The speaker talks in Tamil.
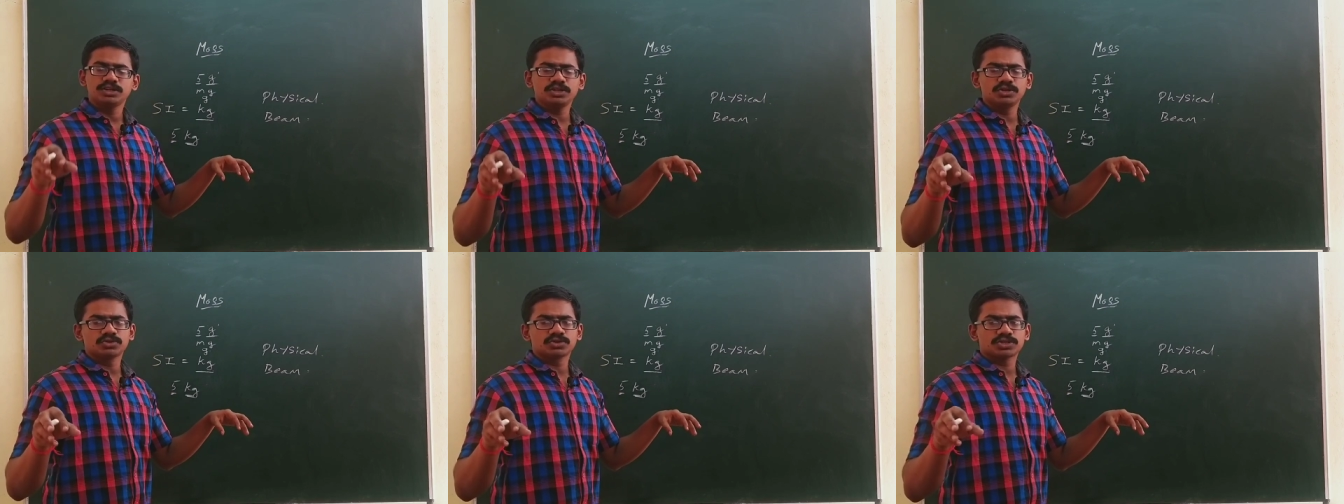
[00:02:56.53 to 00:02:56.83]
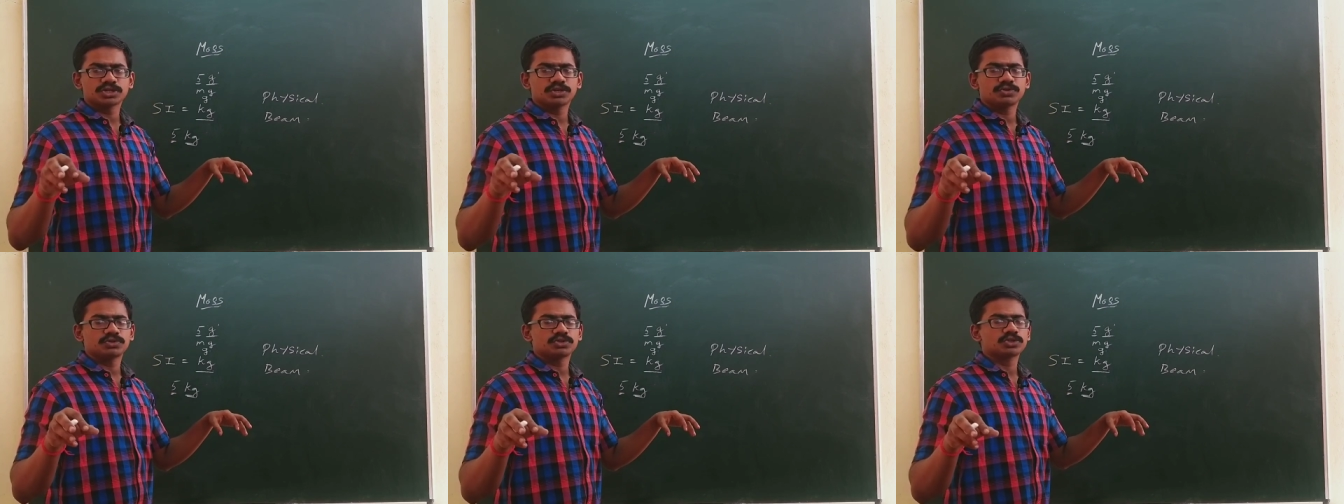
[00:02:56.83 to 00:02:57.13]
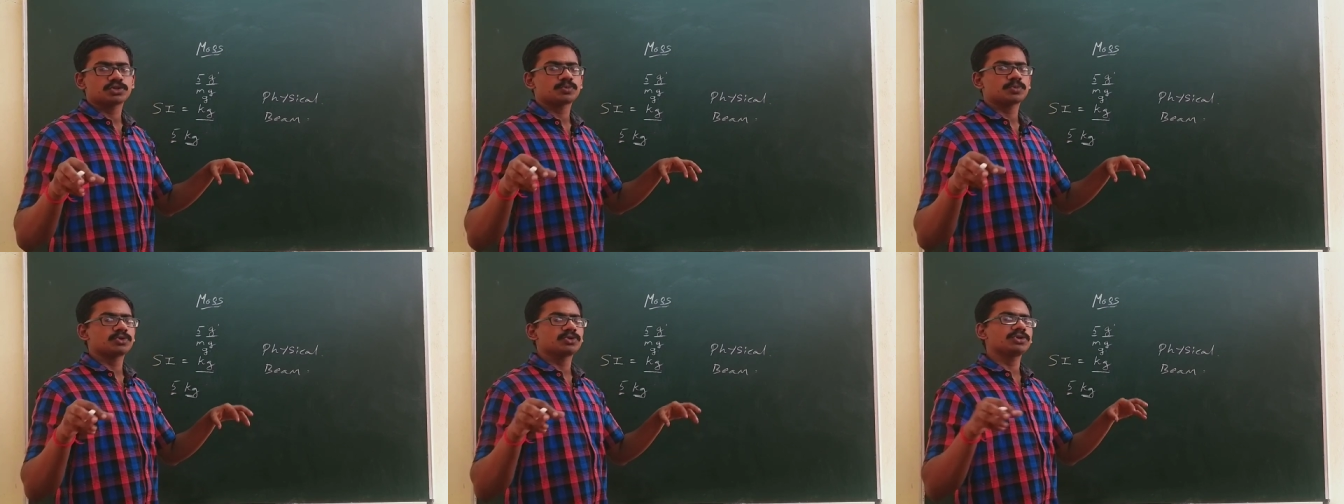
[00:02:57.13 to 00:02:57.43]
இன்னொரு சைடு
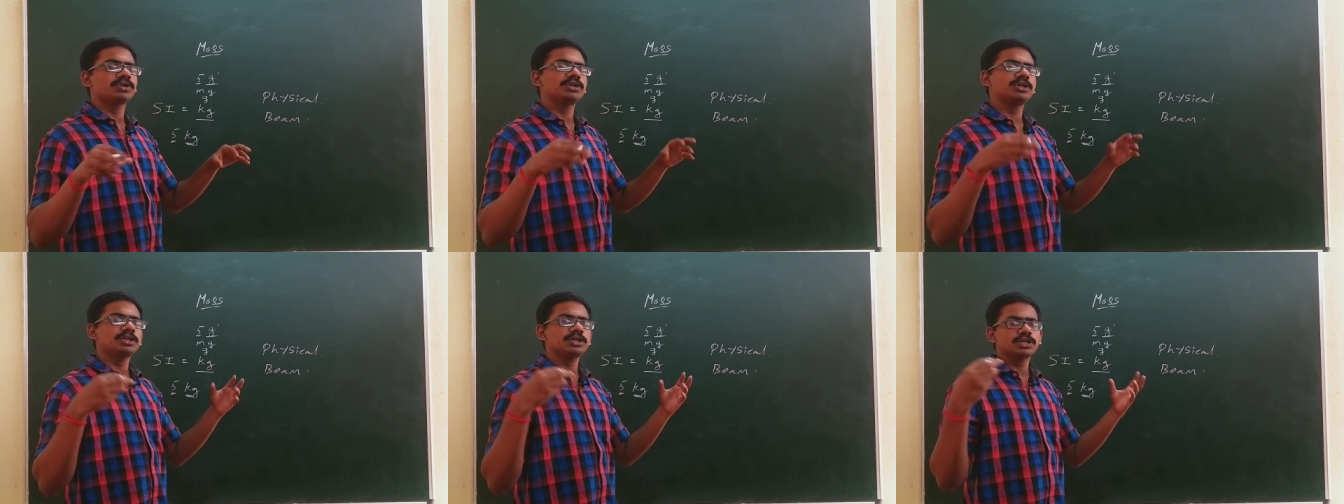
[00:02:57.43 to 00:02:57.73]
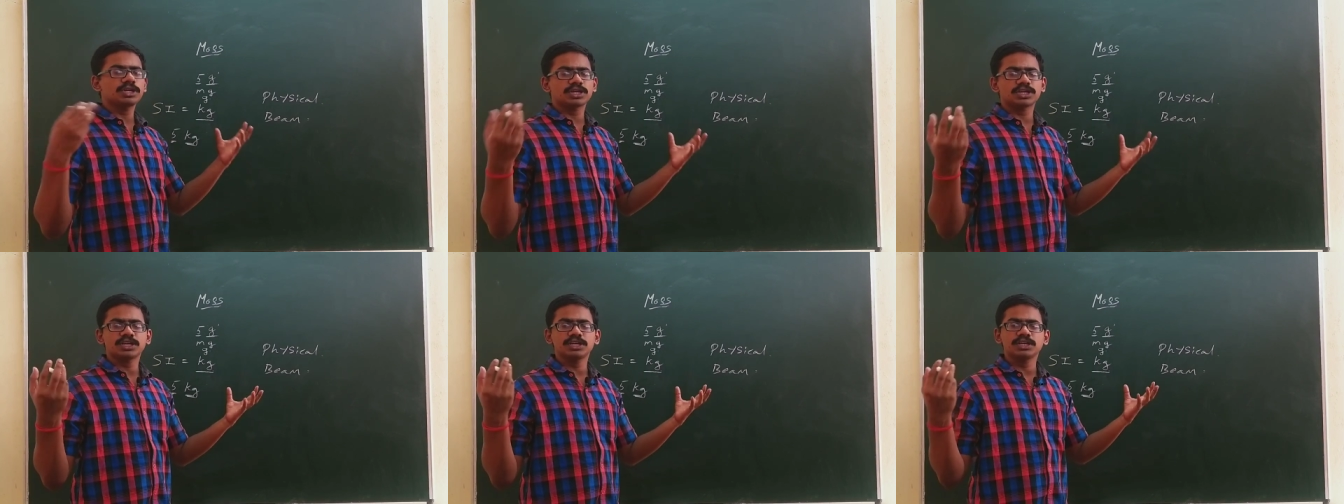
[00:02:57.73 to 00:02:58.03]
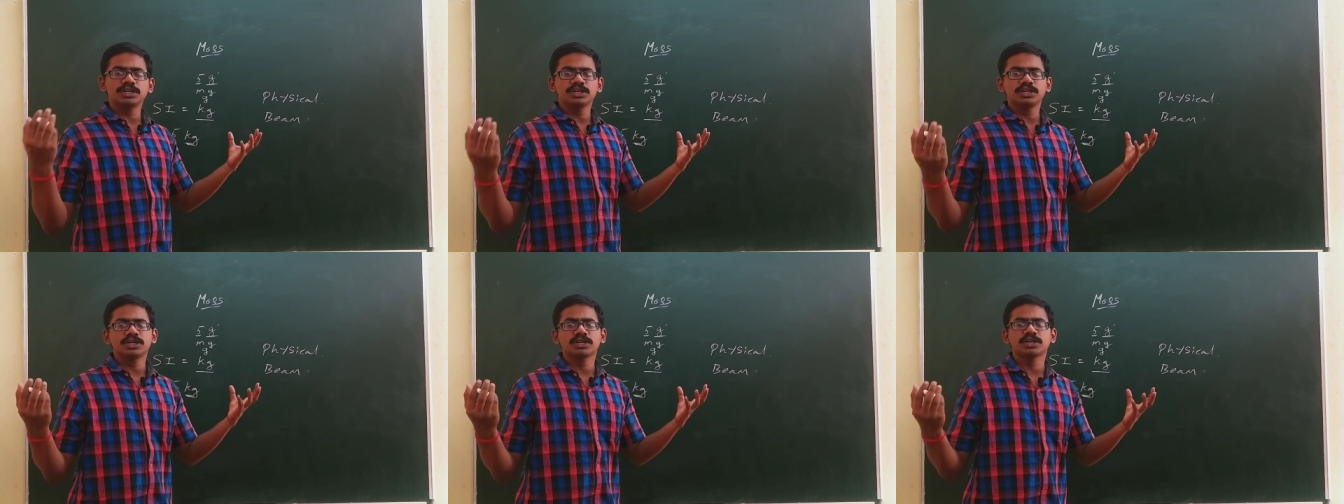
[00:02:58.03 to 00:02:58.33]
வச்சுருப்போம் இன்றைக்கி
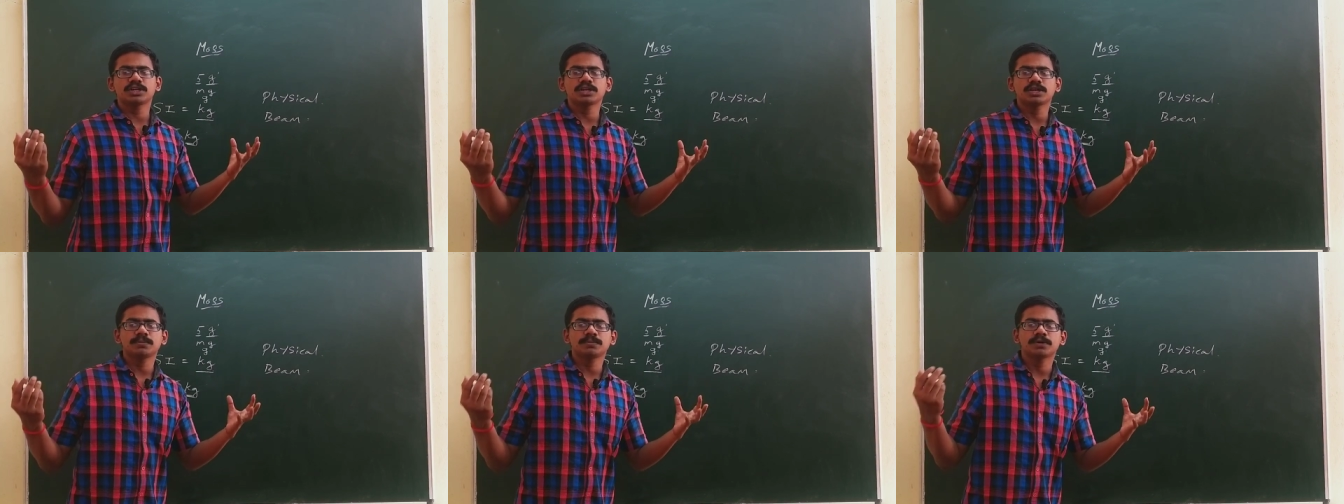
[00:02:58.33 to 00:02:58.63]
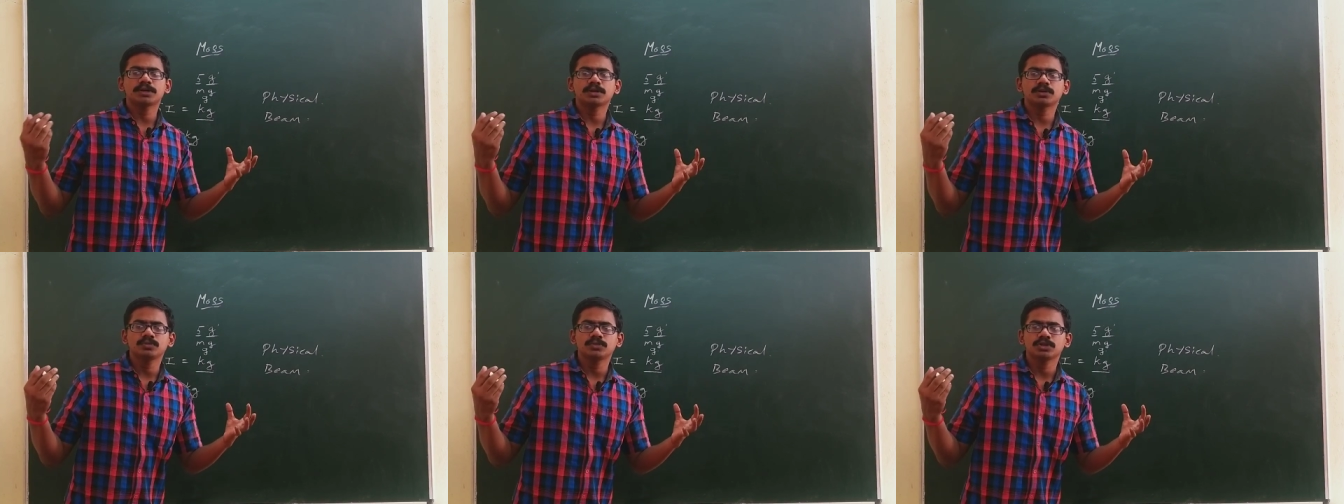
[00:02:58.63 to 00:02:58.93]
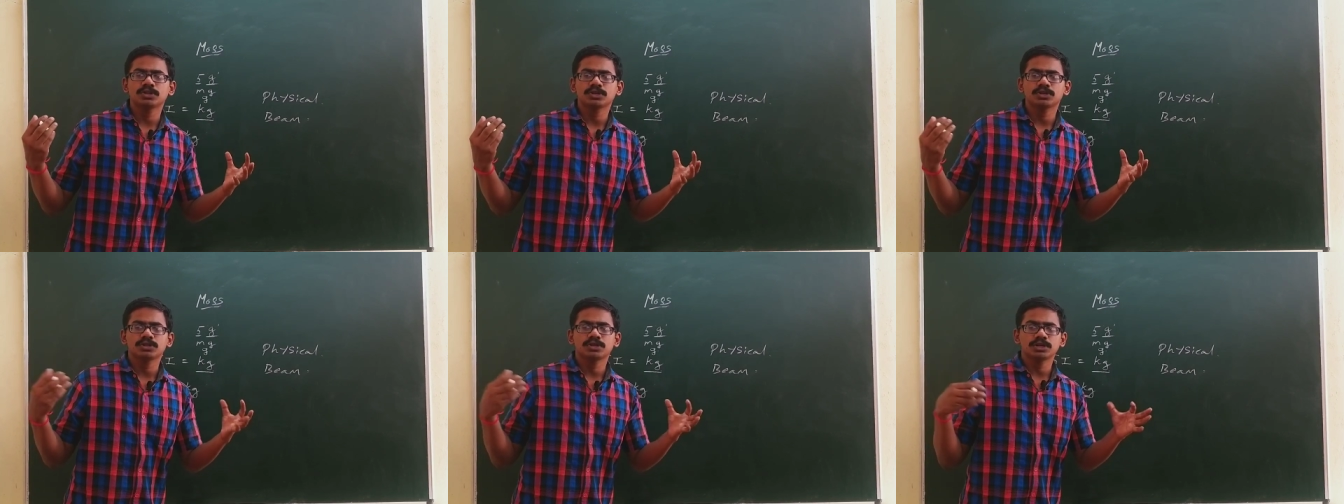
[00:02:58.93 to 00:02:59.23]
கடைகளில் நிறைய
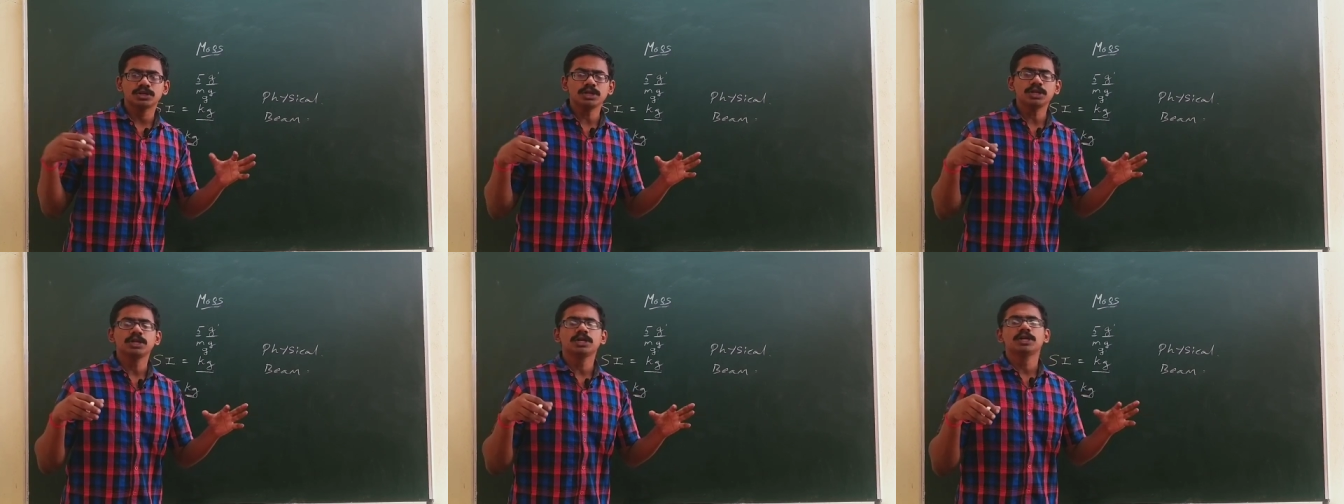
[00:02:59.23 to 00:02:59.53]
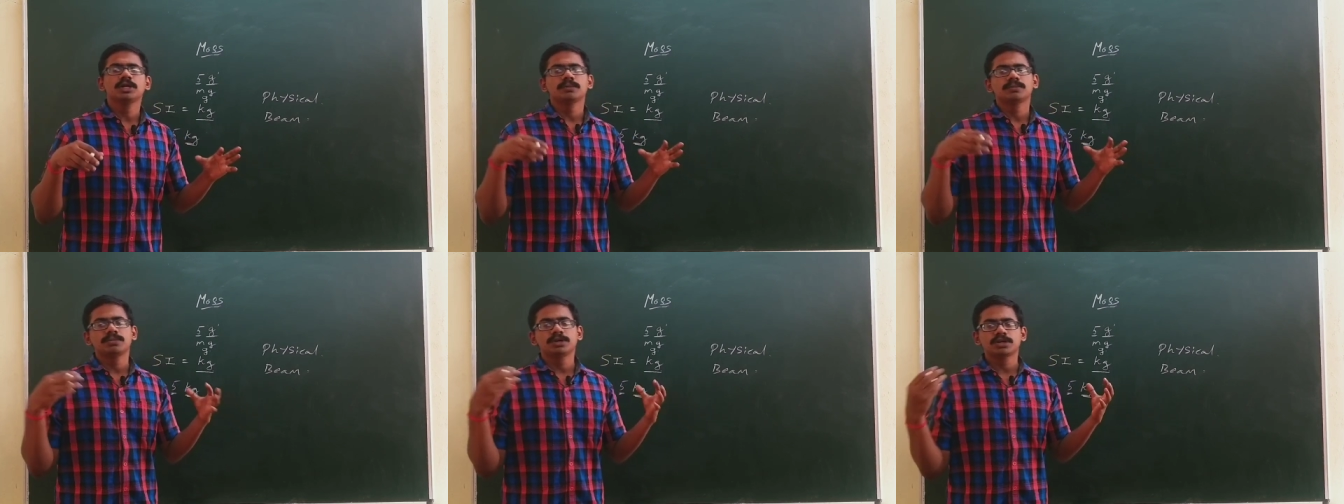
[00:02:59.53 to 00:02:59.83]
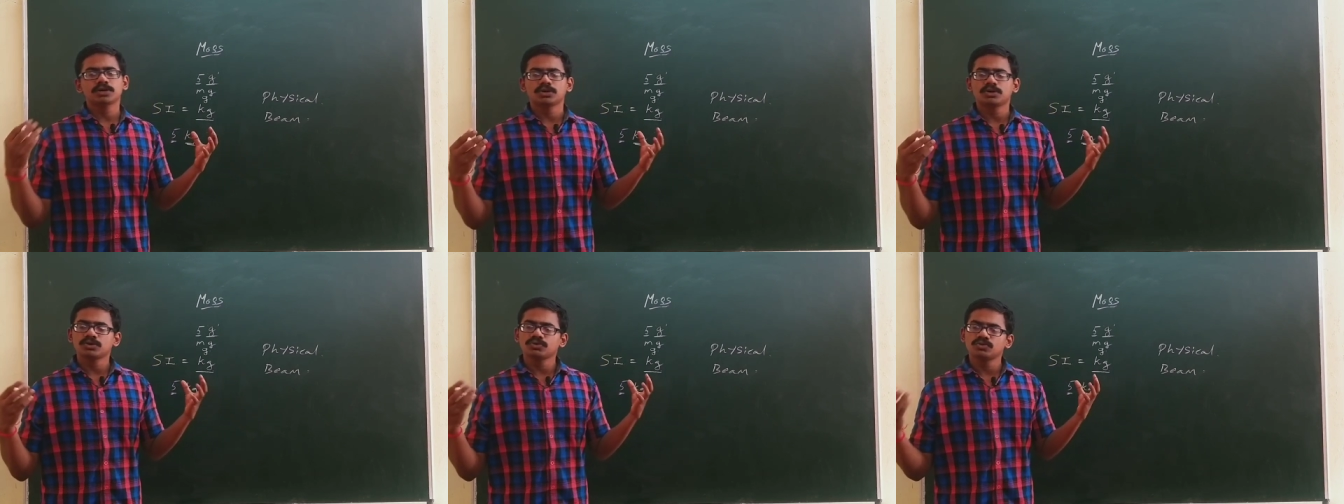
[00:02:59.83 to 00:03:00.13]
பார்க்க இல்லை
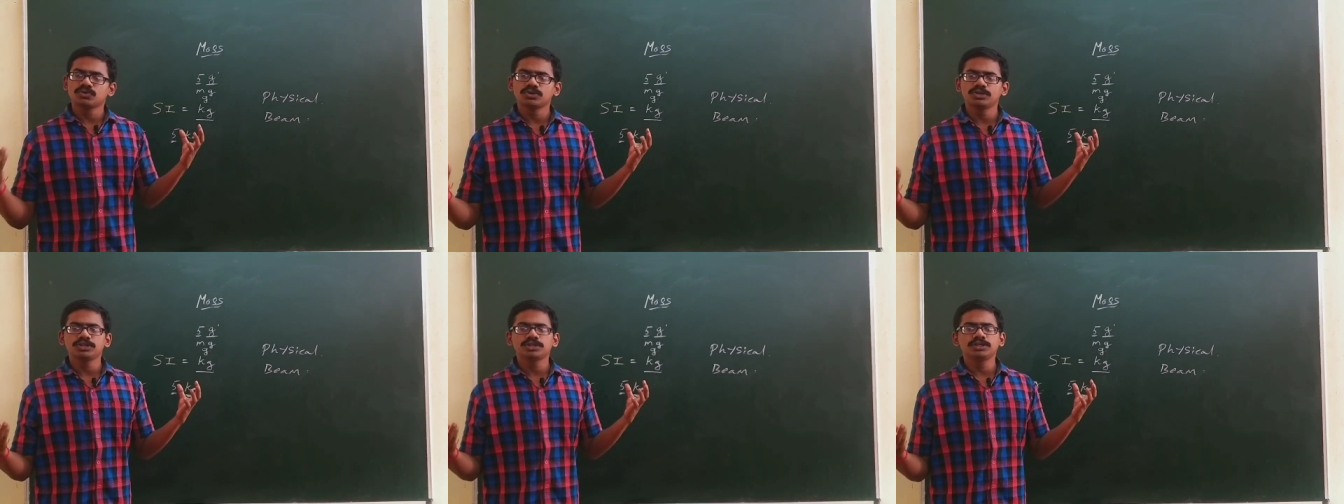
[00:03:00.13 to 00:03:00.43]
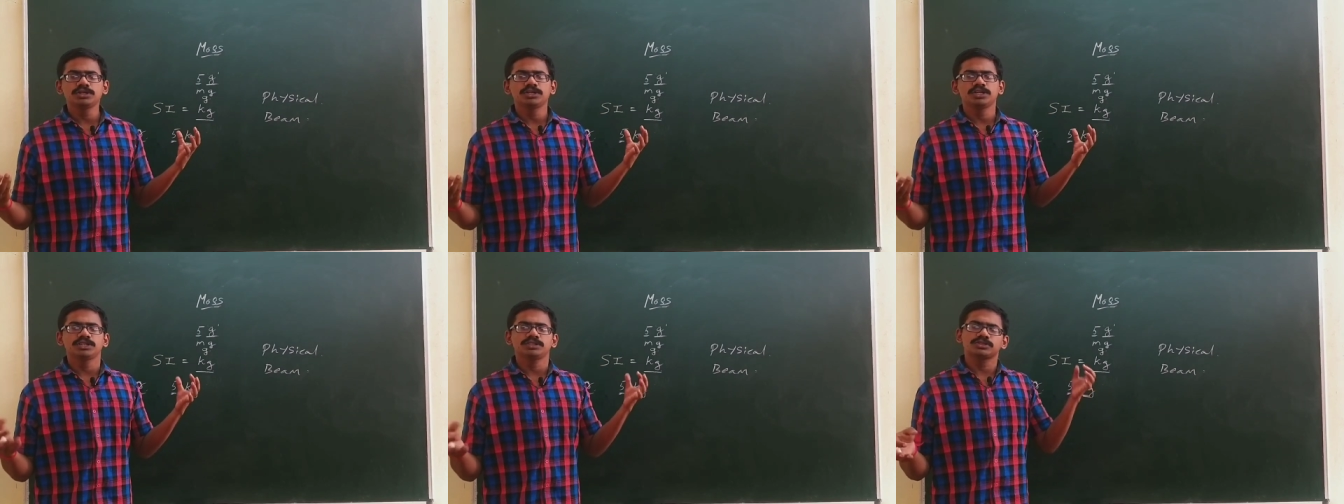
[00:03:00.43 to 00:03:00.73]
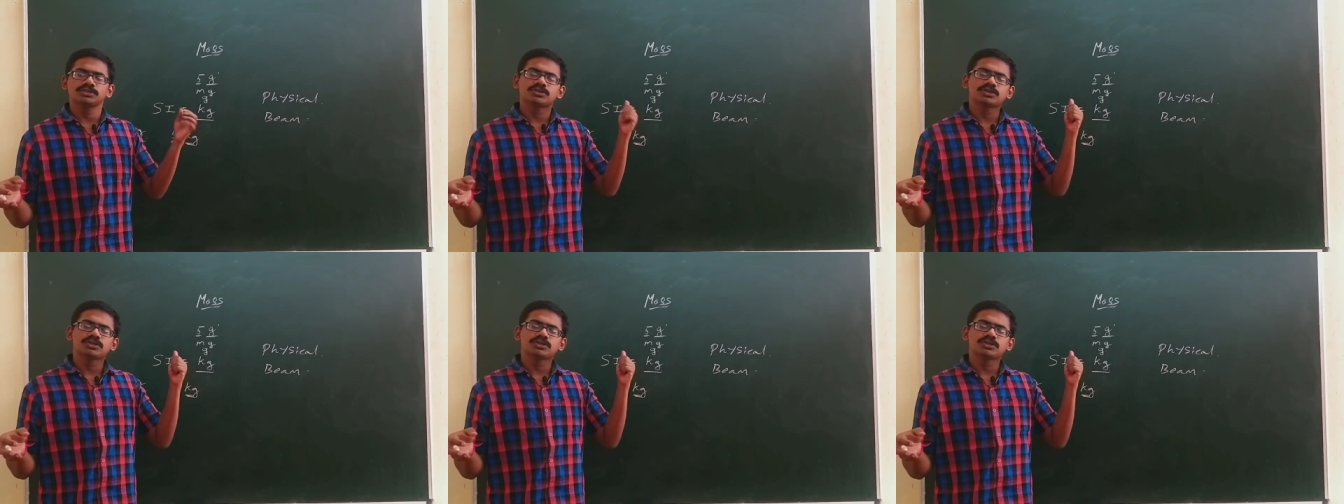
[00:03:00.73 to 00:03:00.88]
பட் ஆன் ஓல்டன் டேஸ்